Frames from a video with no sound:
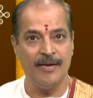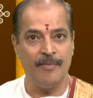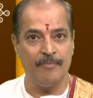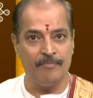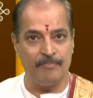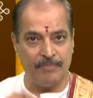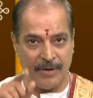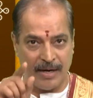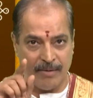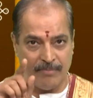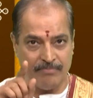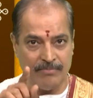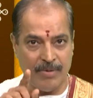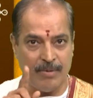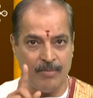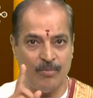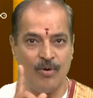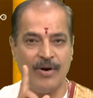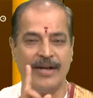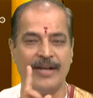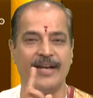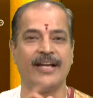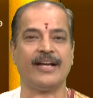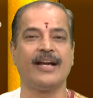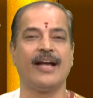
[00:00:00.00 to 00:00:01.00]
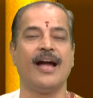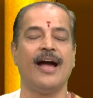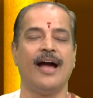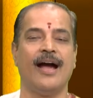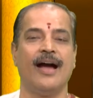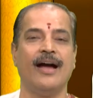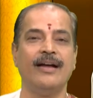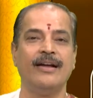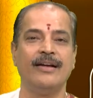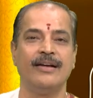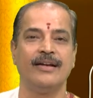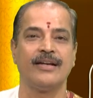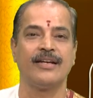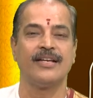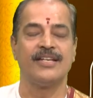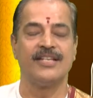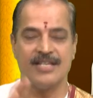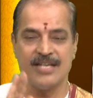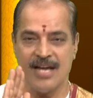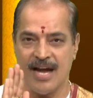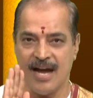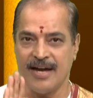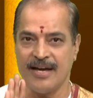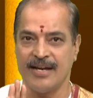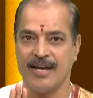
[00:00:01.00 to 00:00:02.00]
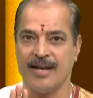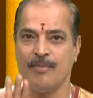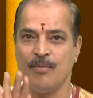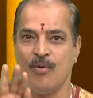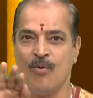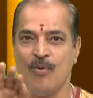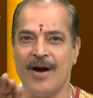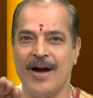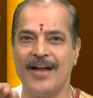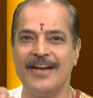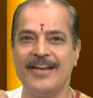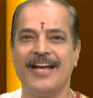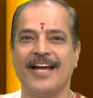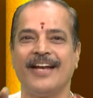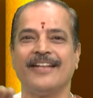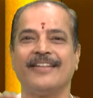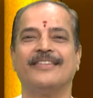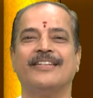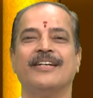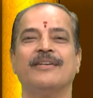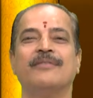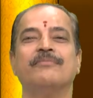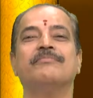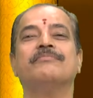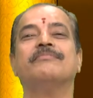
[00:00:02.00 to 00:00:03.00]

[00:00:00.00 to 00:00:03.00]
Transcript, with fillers: బ్రహ్మము అనగా జ్ఞానము అని అర్థం